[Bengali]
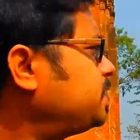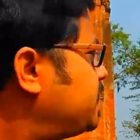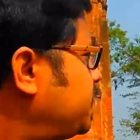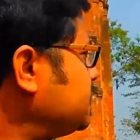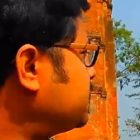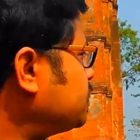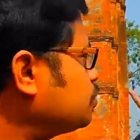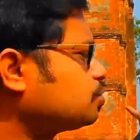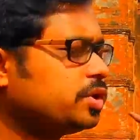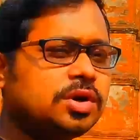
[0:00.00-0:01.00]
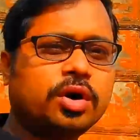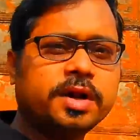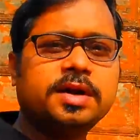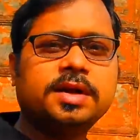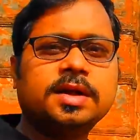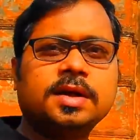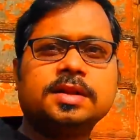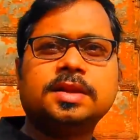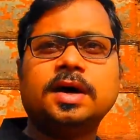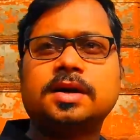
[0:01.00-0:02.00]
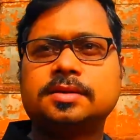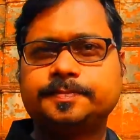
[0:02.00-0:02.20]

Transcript: যে এটা ইচাই ঘোষ তৈরি করেননি তার